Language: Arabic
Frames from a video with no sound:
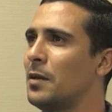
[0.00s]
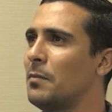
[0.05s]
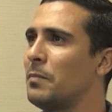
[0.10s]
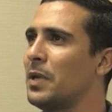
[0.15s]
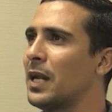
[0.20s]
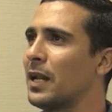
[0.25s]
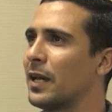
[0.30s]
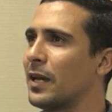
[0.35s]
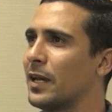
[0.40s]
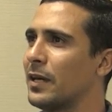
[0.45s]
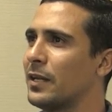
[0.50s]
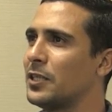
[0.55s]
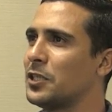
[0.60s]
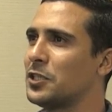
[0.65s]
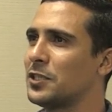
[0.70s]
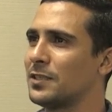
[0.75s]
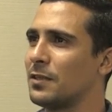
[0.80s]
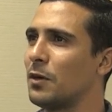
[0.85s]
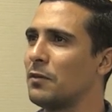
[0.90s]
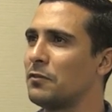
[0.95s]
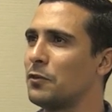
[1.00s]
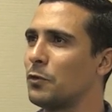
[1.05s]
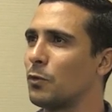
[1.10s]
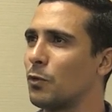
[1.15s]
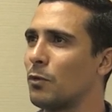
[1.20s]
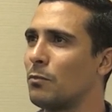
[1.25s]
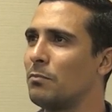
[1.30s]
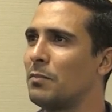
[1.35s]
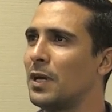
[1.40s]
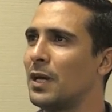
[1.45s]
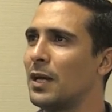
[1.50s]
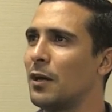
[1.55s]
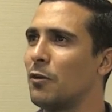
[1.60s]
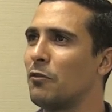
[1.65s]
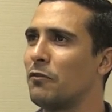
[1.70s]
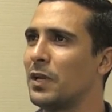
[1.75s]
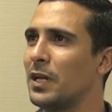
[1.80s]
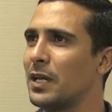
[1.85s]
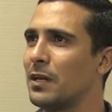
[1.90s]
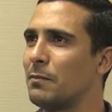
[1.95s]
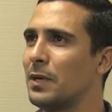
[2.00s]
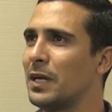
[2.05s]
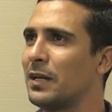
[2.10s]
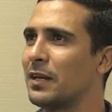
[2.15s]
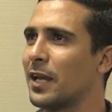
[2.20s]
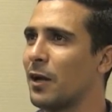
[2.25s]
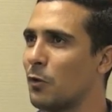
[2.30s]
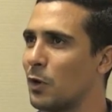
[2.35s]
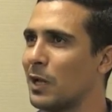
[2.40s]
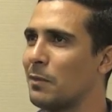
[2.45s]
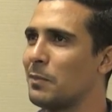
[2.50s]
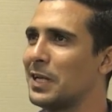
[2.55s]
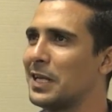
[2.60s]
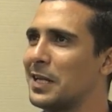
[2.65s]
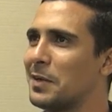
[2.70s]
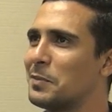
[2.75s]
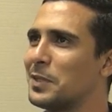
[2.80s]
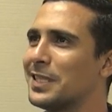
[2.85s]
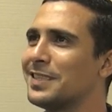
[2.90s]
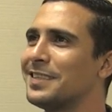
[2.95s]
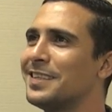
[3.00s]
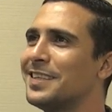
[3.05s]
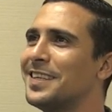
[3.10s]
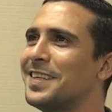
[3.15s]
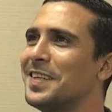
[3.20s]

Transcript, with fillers: من الخارج سواء في أوروبا أو في اليابان كوكب اليابان